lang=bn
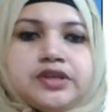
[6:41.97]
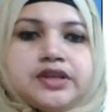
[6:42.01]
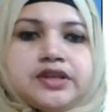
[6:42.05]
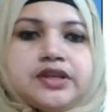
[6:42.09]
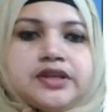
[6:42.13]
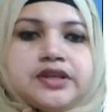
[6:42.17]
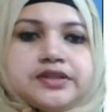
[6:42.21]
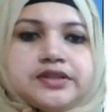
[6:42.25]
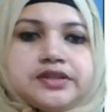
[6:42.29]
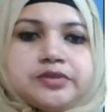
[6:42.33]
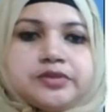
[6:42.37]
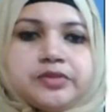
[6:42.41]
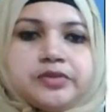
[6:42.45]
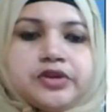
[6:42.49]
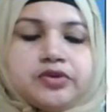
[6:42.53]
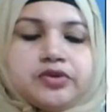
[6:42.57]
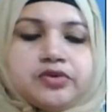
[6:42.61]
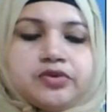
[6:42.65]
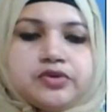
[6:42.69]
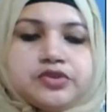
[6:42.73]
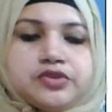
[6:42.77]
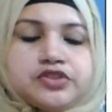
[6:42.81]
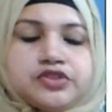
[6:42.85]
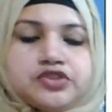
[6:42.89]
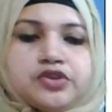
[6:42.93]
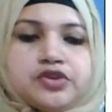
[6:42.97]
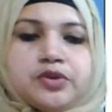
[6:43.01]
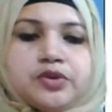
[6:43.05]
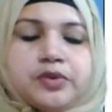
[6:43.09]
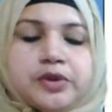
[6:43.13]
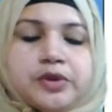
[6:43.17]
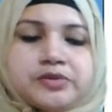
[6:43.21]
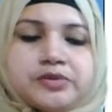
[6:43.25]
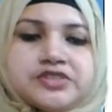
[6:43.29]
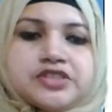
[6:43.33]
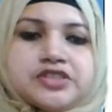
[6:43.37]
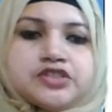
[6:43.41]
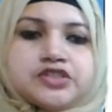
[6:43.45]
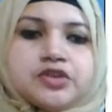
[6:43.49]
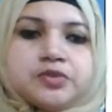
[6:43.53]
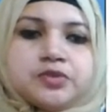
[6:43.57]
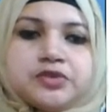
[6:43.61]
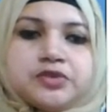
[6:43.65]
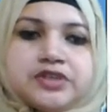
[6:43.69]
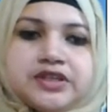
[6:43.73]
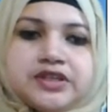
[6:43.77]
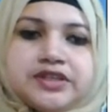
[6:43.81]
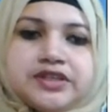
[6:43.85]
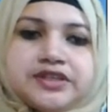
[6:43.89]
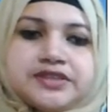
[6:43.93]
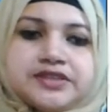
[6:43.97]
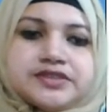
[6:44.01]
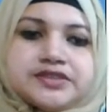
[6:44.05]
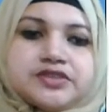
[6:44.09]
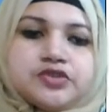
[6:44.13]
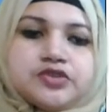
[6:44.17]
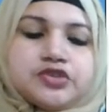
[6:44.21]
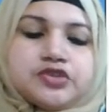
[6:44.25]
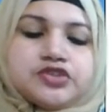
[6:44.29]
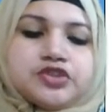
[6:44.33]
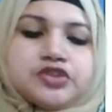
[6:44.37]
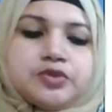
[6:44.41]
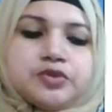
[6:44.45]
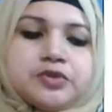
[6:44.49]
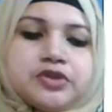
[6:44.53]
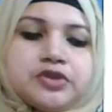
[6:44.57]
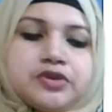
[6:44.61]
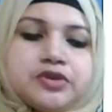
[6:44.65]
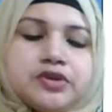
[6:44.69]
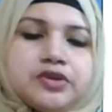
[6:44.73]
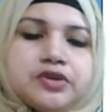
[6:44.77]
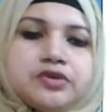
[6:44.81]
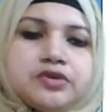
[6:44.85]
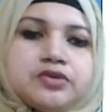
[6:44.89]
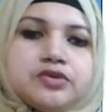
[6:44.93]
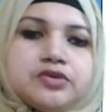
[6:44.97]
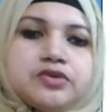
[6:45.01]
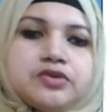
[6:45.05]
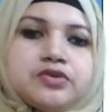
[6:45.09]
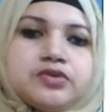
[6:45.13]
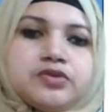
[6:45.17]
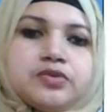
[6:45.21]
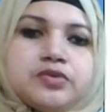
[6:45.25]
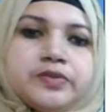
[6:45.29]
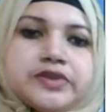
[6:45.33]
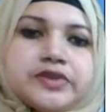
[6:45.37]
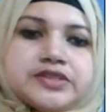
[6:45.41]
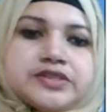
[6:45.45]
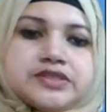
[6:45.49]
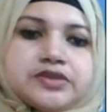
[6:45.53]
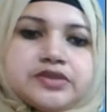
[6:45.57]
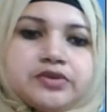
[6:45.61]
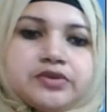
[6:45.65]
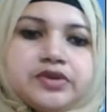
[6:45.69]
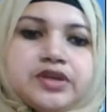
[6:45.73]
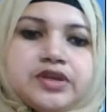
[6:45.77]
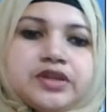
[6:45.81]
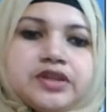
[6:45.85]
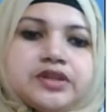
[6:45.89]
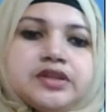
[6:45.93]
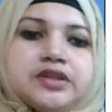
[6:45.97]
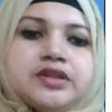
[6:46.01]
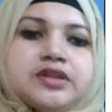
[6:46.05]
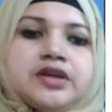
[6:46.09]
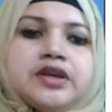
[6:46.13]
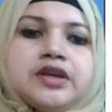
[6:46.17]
রিলেটেড মানে ওই সব আমি যে শব্দটা লিখেছি ওই শব্দের অনেকগুলো রূপ আছে ওইখান